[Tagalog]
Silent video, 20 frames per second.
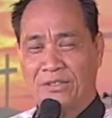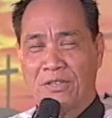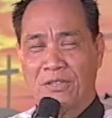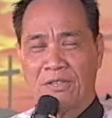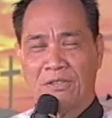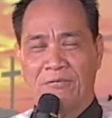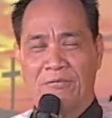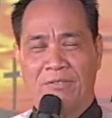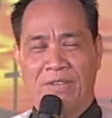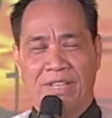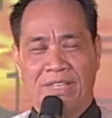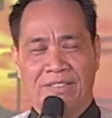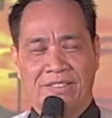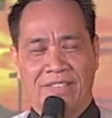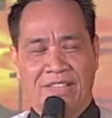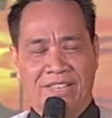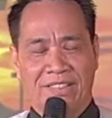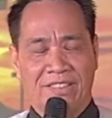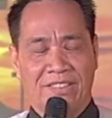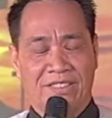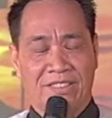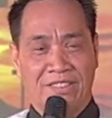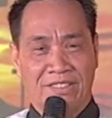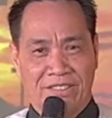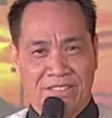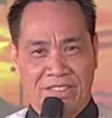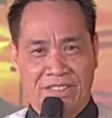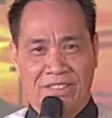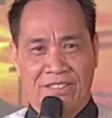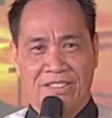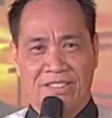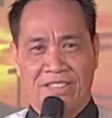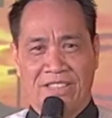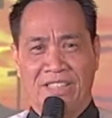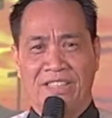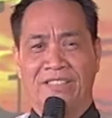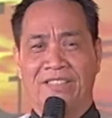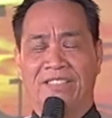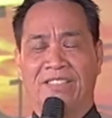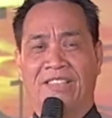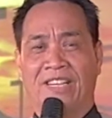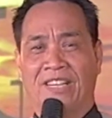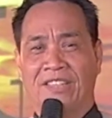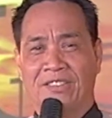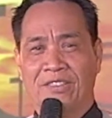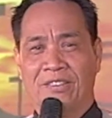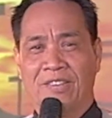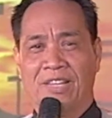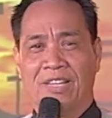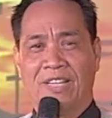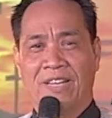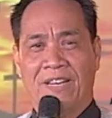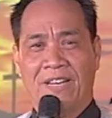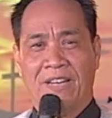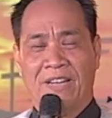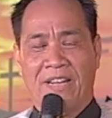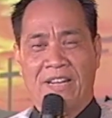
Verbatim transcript: Door of Faith Christian Church International